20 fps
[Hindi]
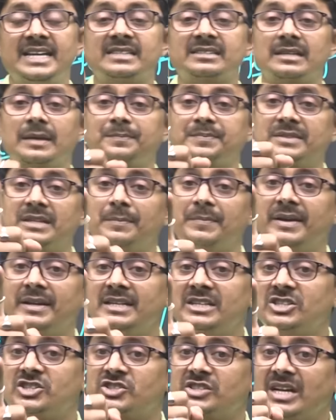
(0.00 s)
हैं सबसे
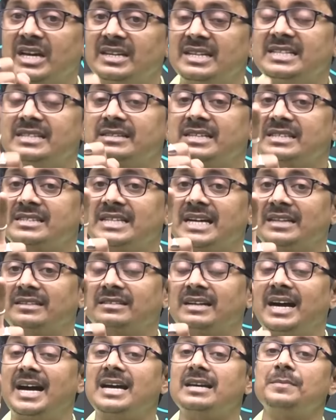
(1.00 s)
मैंने इस चैलेंज के साथ
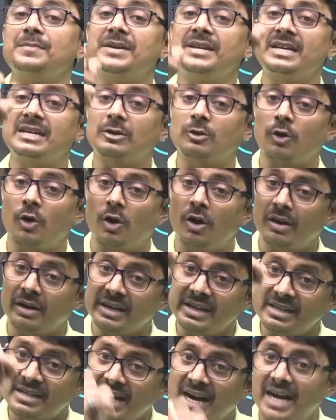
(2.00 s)
कहा है कि मेरी कॉल
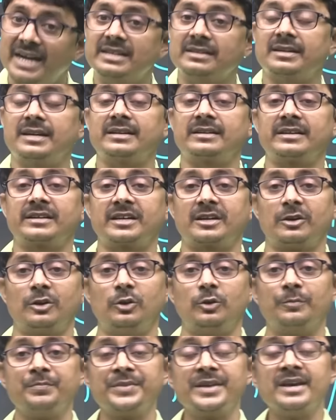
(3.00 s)
रिकॉर्ड करके रख
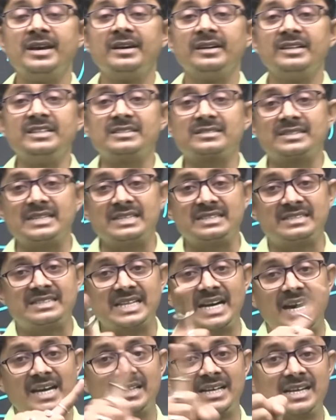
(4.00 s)
लो इससे
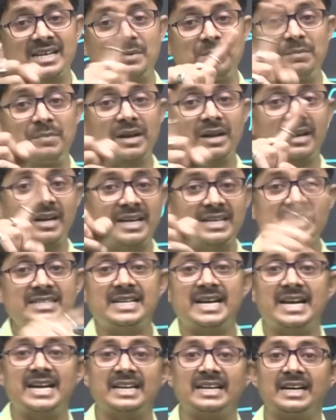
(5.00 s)
ज़्यादा नंबर
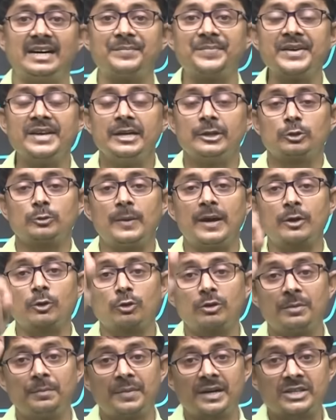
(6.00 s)
नहीं आएगा तुम्हारा
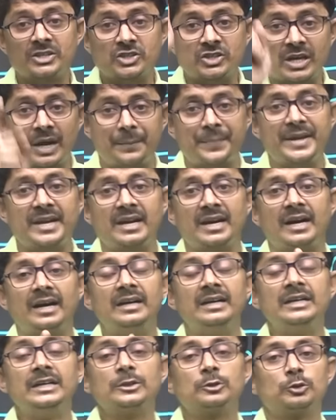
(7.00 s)
रोल नंबर छपेगा
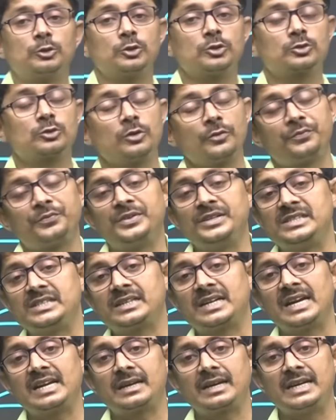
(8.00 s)
तो दोस्तों
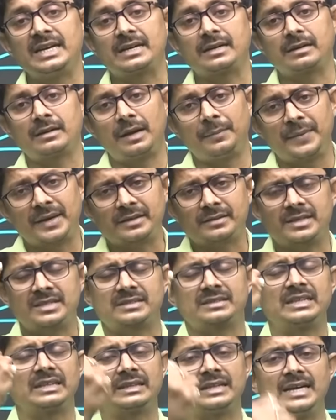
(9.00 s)
फिजिकल के लिए कमर
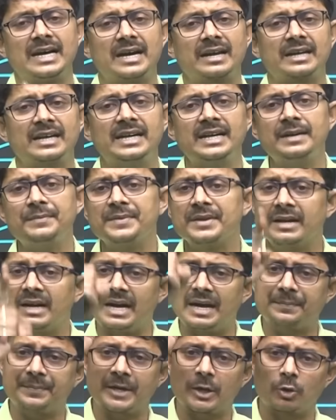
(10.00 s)
कस के तैयार रहें
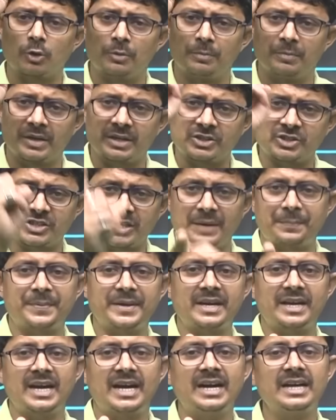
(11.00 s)
आपका रोल नंबर
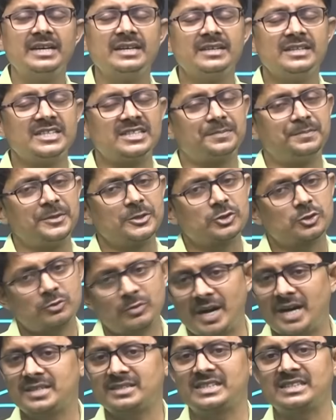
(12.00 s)
छपेगा इस
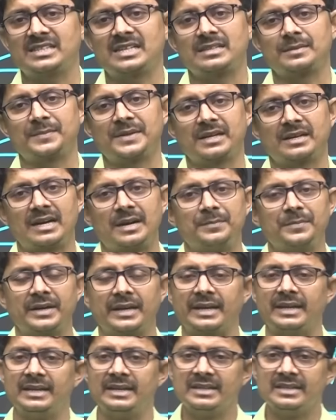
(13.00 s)
विश्वास के साथ अपना काम करें